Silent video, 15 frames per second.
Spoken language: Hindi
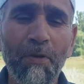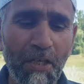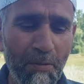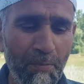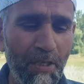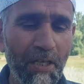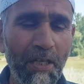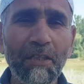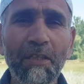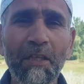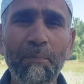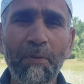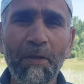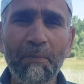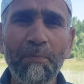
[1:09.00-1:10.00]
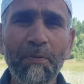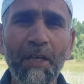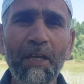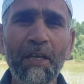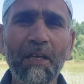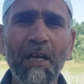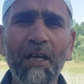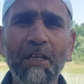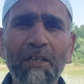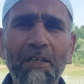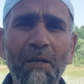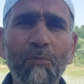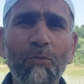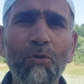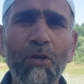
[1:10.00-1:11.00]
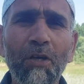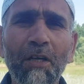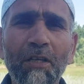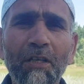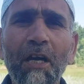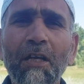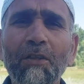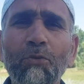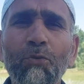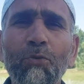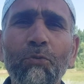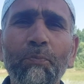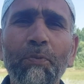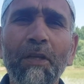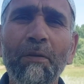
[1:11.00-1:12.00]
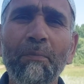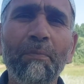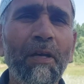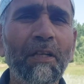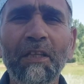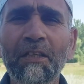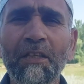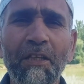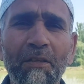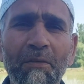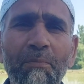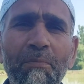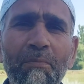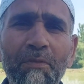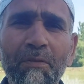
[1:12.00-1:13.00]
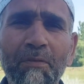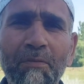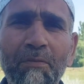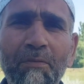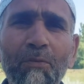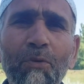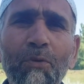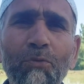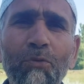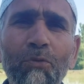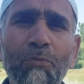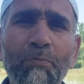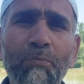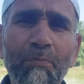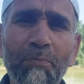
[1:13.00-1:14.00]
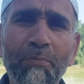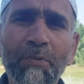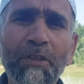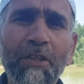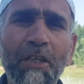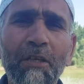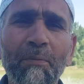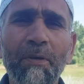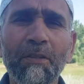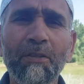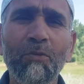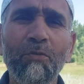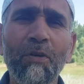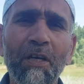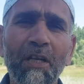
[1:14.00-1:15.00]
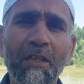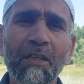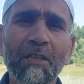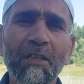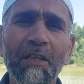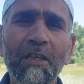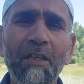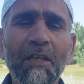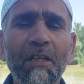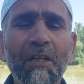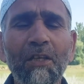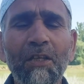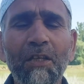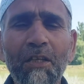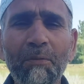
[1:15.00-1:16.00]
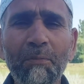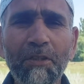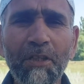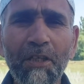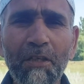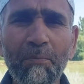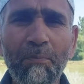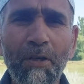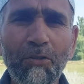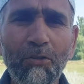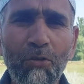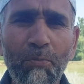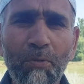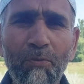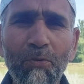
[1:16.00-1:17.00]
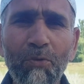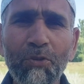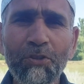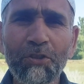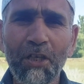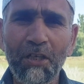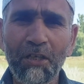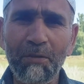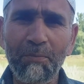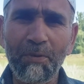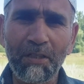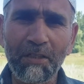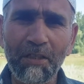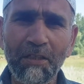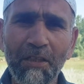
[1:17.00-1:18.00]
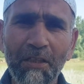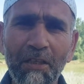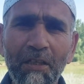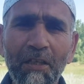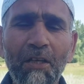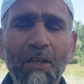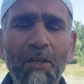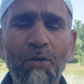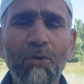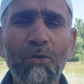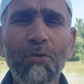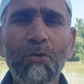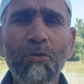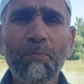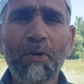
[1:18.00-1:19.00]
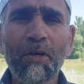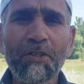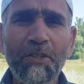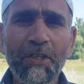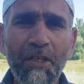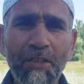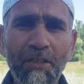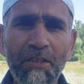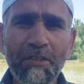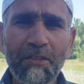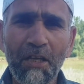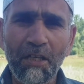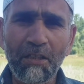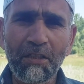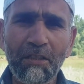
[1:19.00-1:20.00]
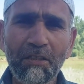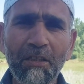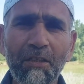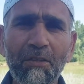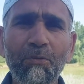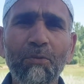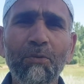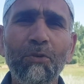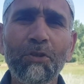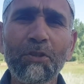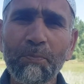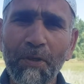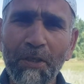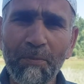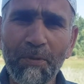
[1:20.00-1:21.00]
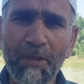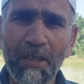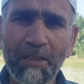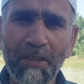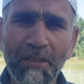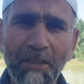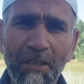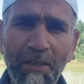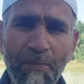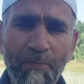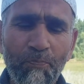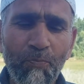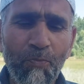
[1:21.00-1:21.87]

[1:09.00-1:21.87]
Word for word: पानी में लगाते हैं पहले एक अगर ड्रम होगा या तो पहले बर्तन थे वो तो मिट्टी के बर्तन हुआ करते थे इन मिट्टी के बर्तनों में वो शाली भरते थे और पाँच छः दिन सात दिन तक वो इस पानी में रखते थे